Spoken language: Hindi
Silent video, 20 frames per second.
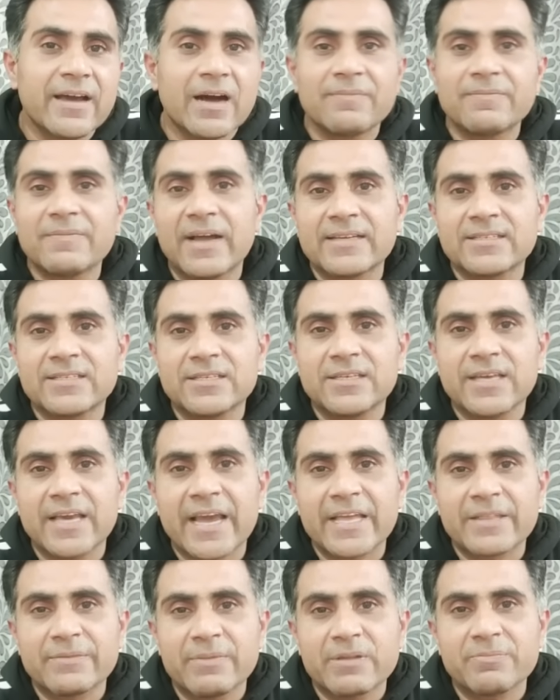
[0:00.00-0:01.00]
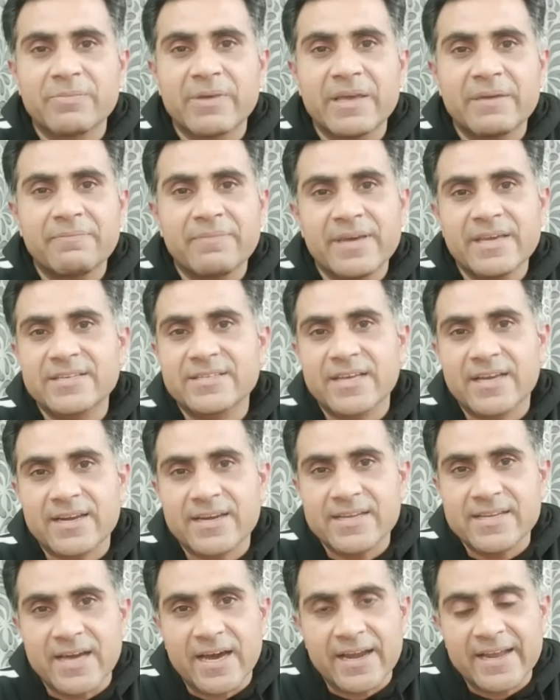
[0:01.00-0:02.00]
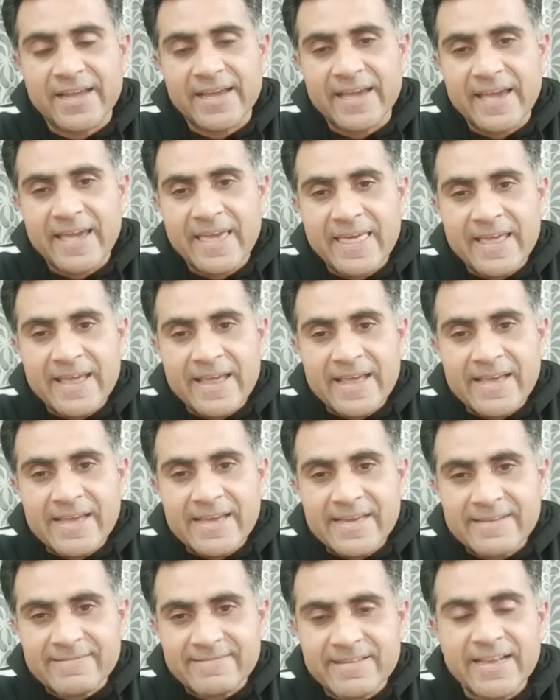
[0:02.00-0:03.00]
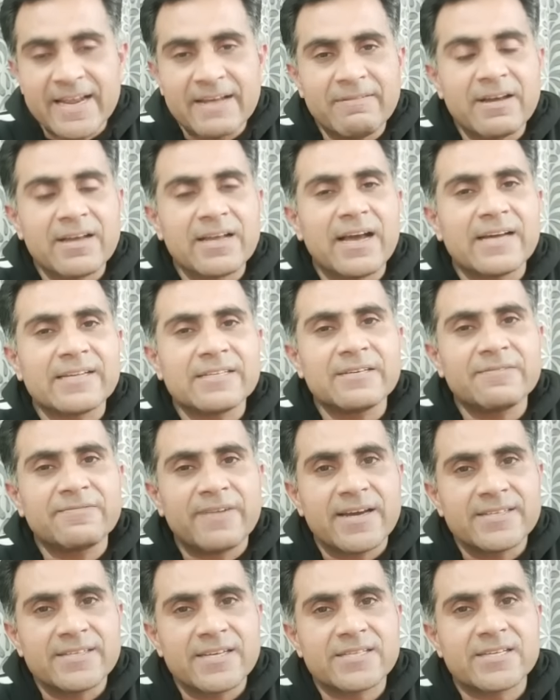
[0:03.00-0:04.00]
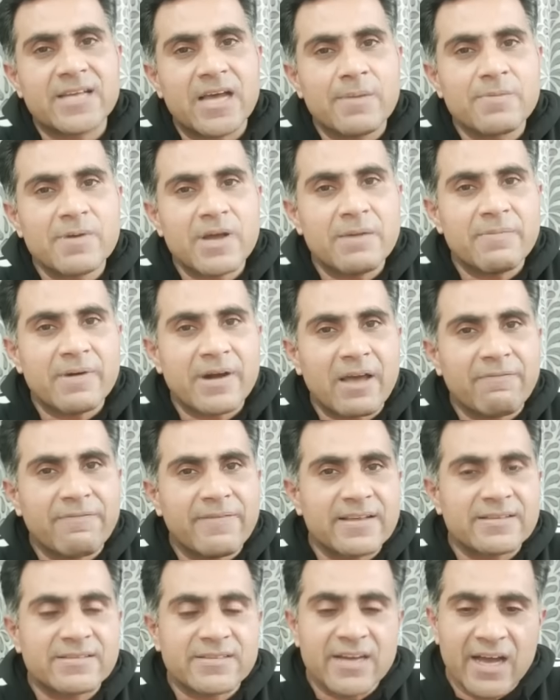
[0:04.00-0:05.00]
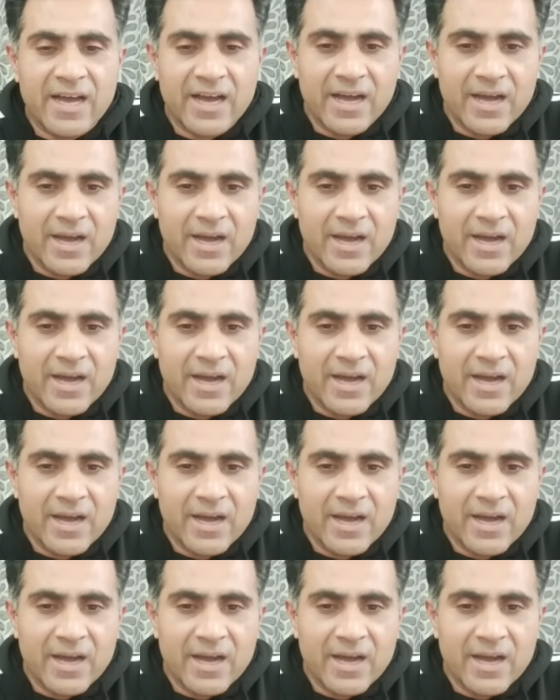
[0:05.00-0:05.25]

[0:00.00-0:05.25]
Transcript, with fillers: आप नाजन की खिदमत में पेश करने जा रहे हैं इसके अलावा काजी फ़ाइसर साहब का बड़ा फ़ैसला